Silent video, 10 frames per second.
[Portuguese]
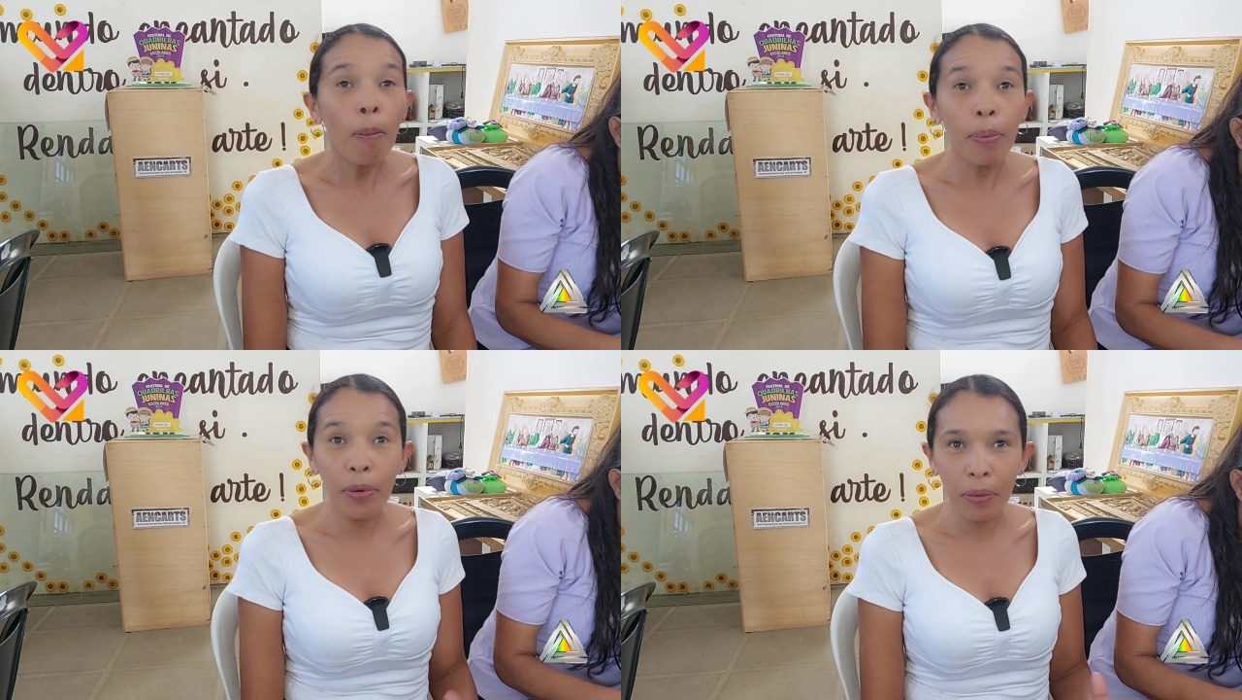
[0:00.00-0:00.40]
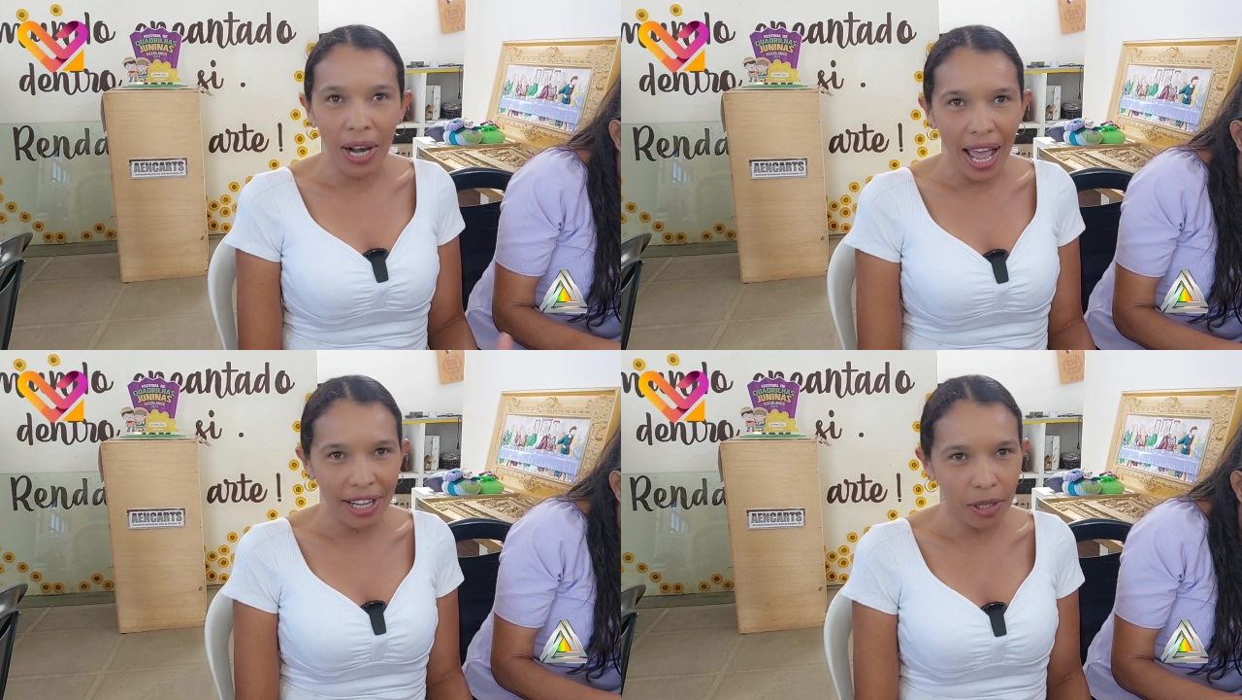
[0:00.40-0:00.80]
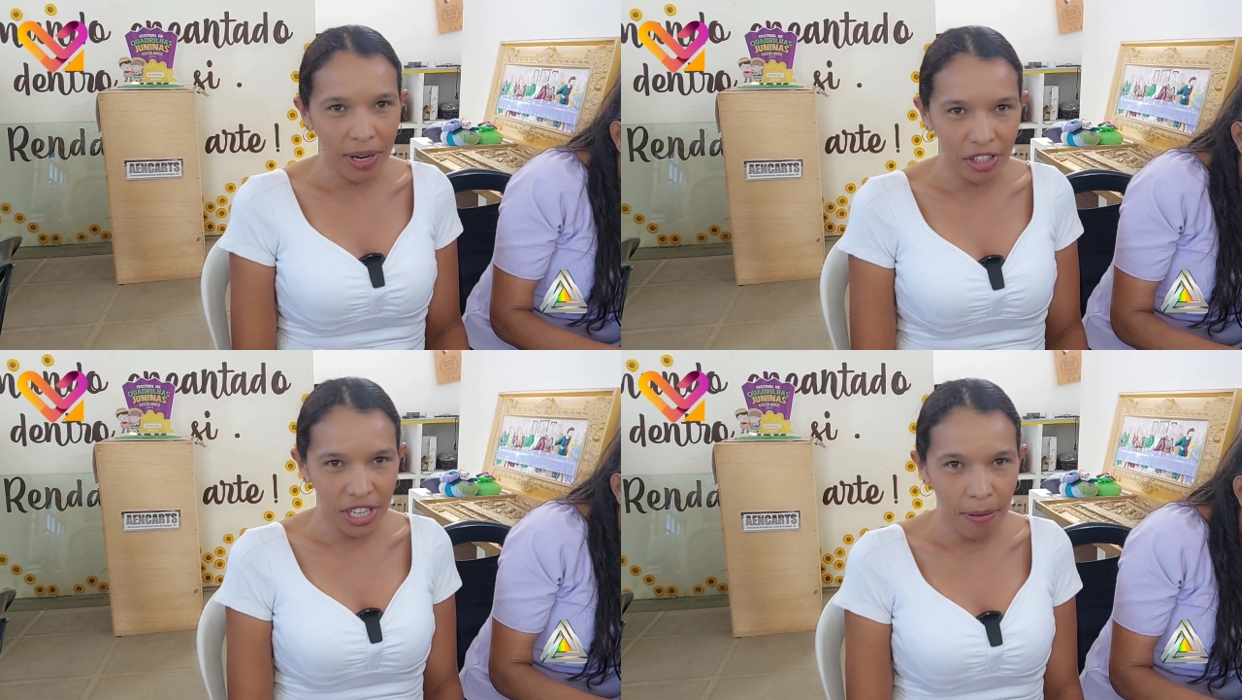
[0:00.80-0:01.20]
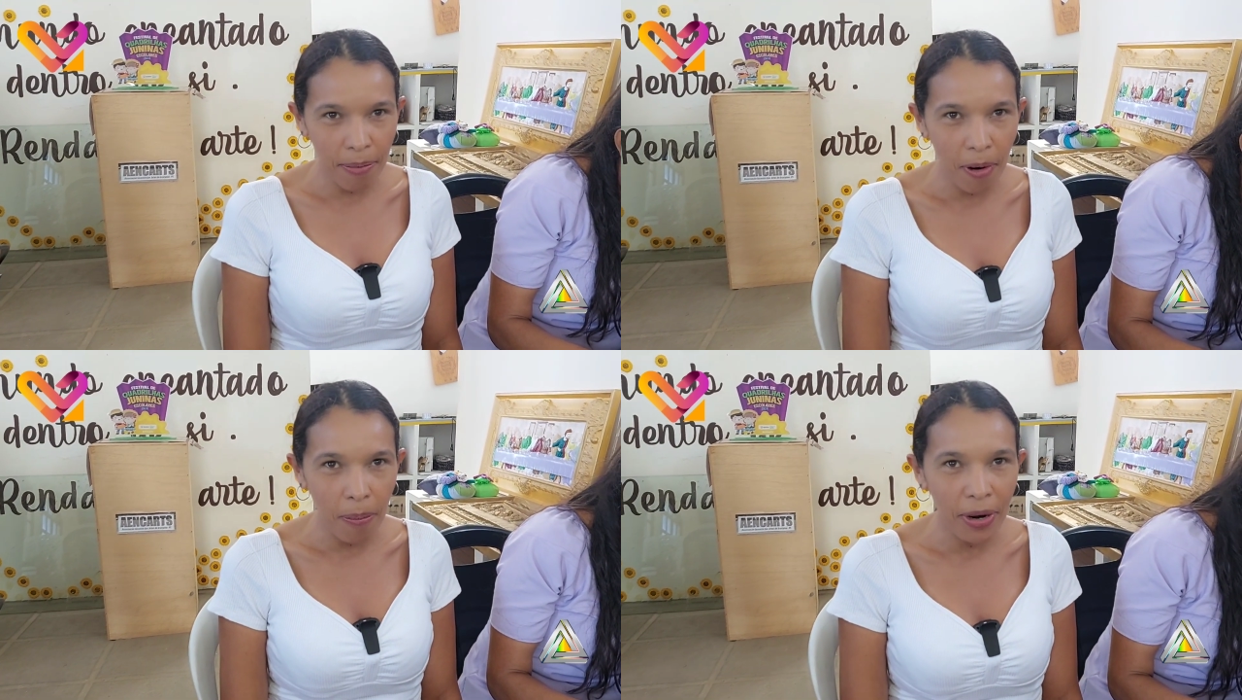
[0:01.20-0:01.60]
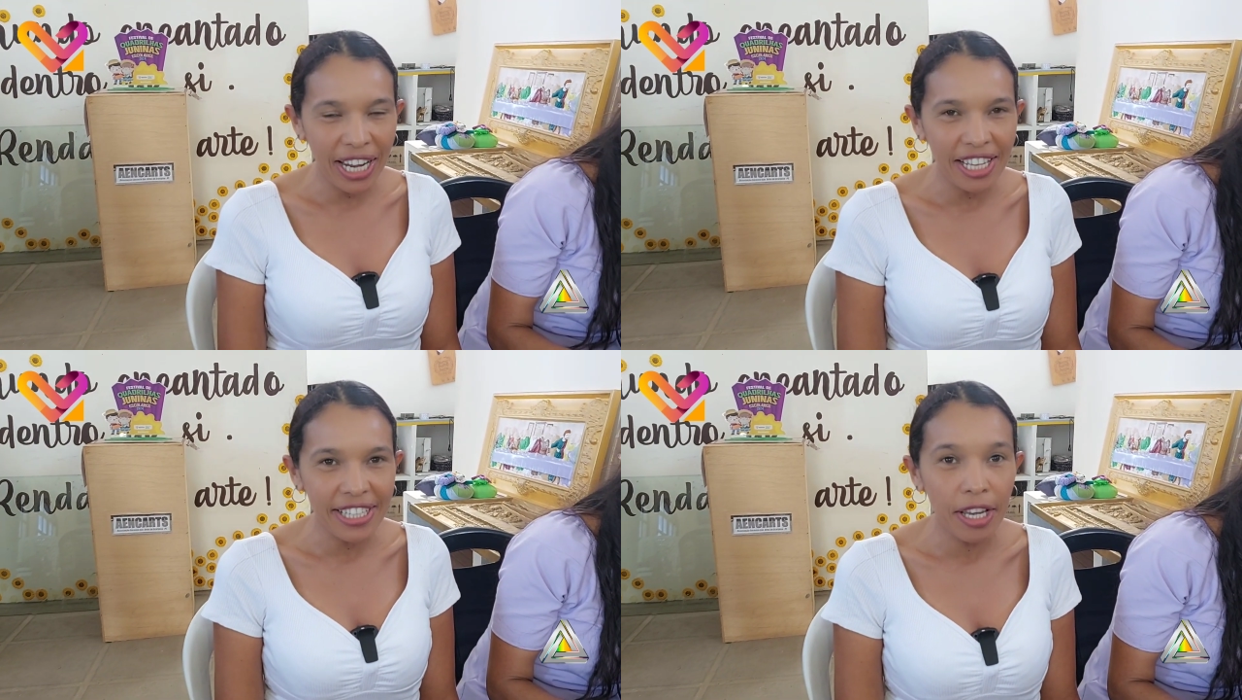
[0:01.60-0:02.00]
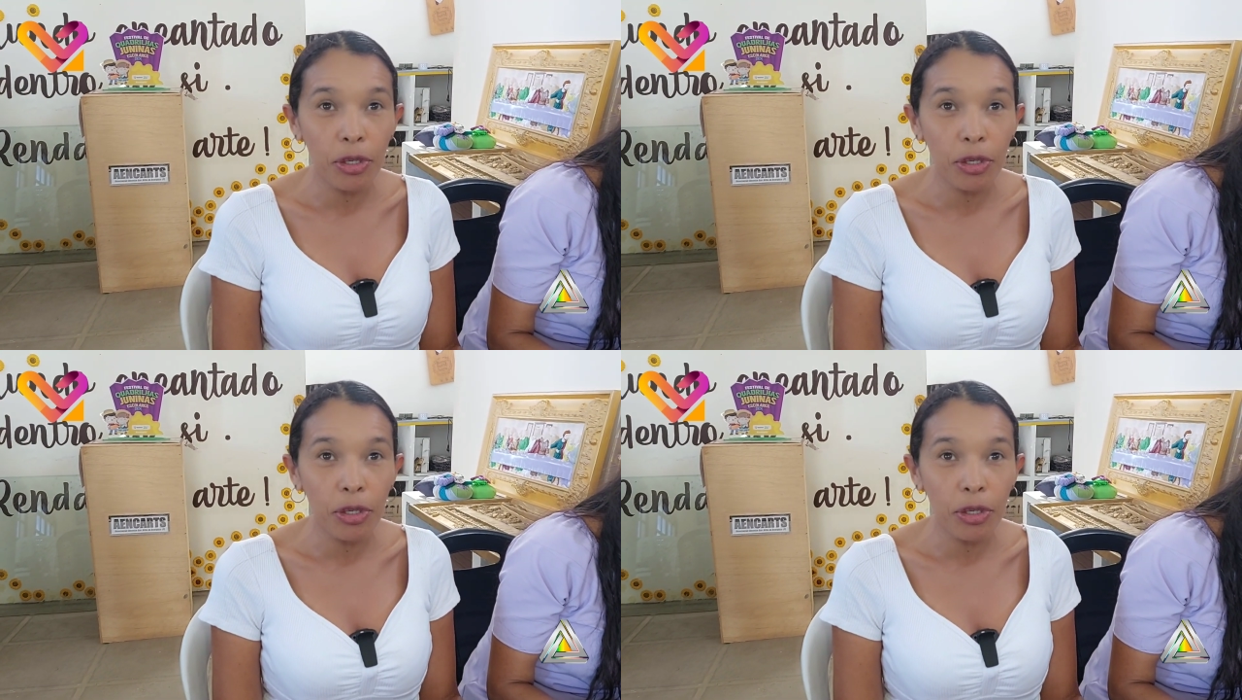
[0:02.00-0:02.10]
Por um lado, eu achei bom, porque assim,